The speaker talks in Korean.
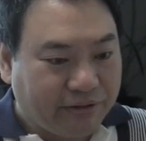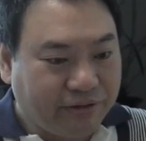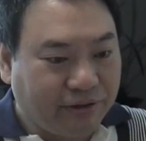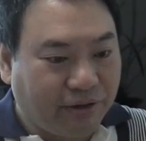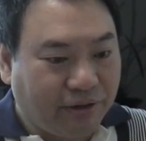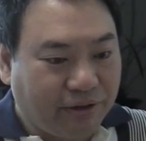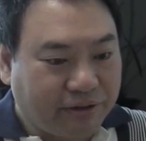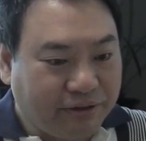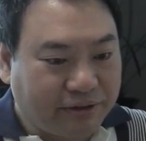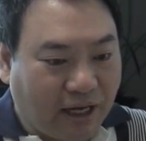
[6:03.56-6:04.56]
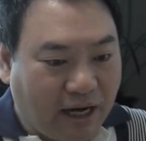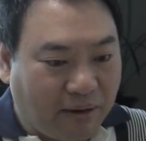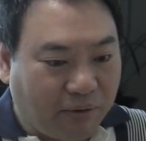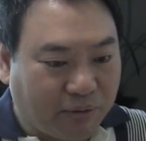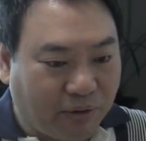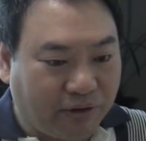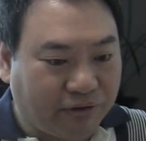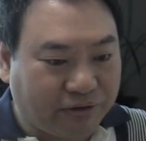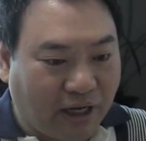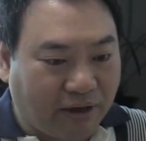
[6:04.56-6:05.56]
그거 그 사람을
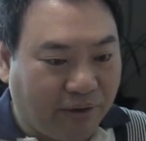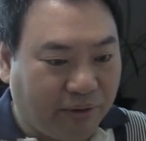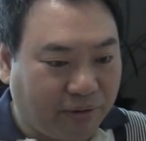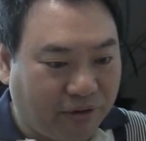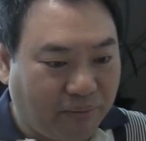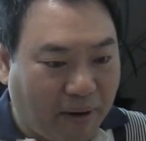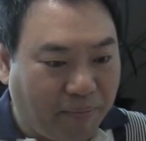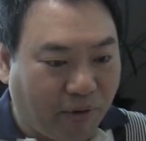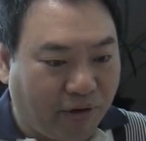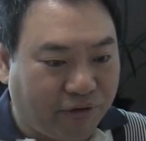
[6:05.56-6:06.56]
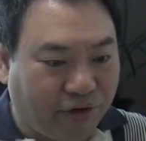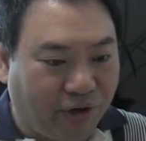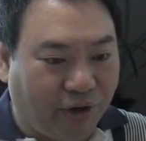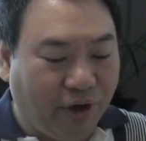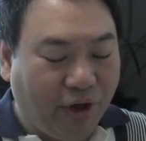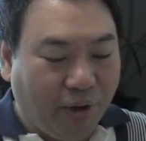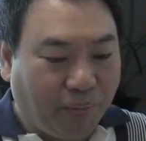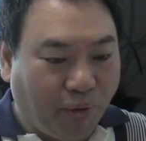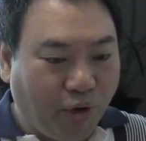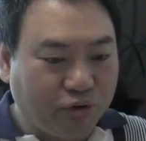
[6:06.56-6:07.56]
통해서 사건을 통해서 반복해서
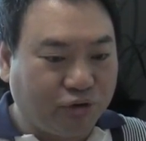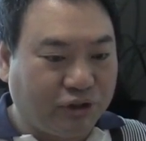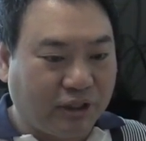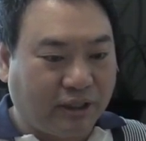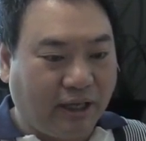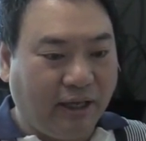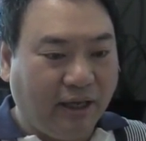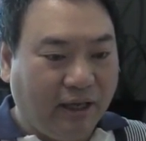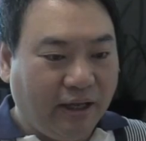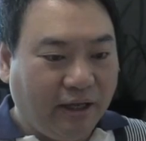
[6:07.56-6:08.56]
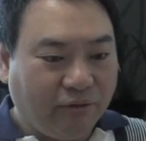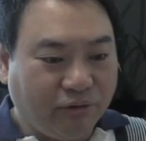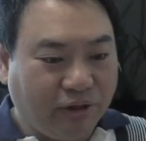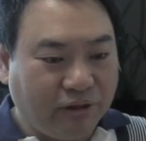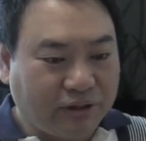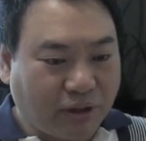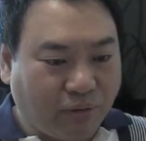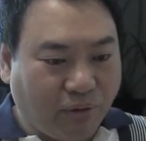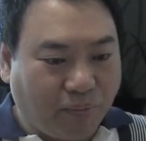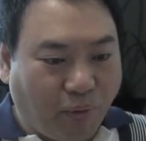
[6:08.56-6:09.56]
보여주실 때 우리는
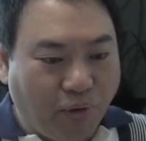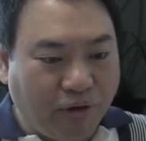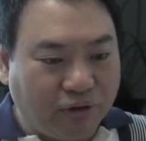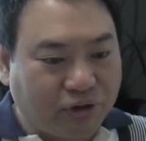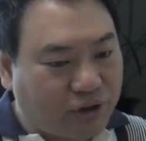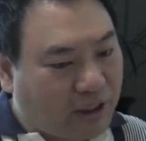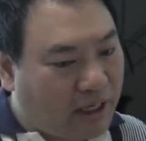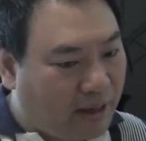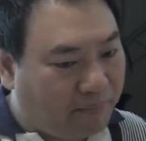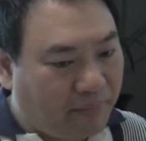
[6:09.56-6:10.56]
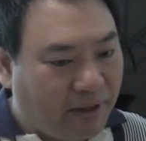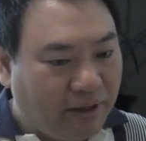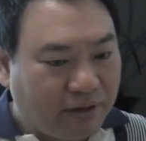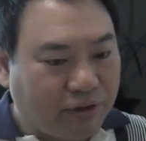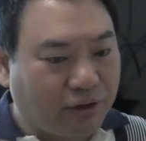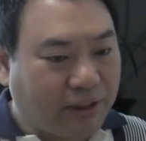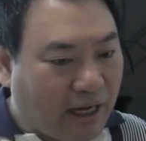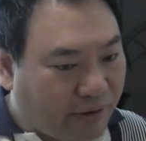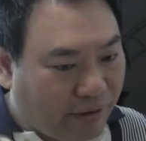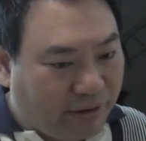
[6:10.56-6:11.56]
자꾸 보이는 저 사람, 저
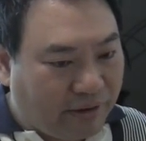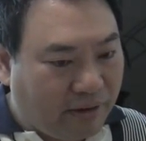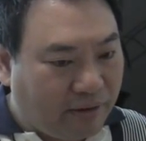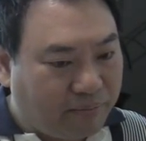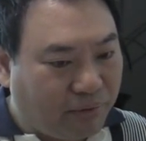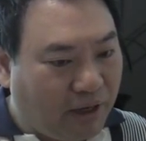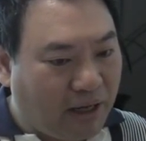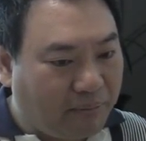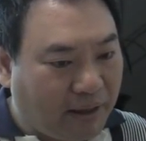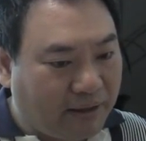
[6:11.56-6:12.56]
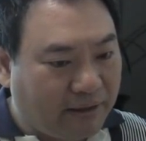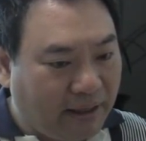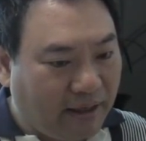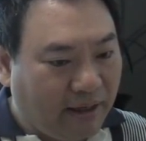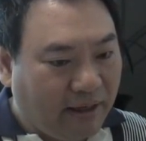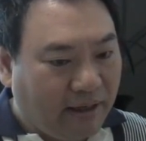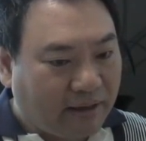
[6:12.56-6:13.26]
사건을 블레임 하는데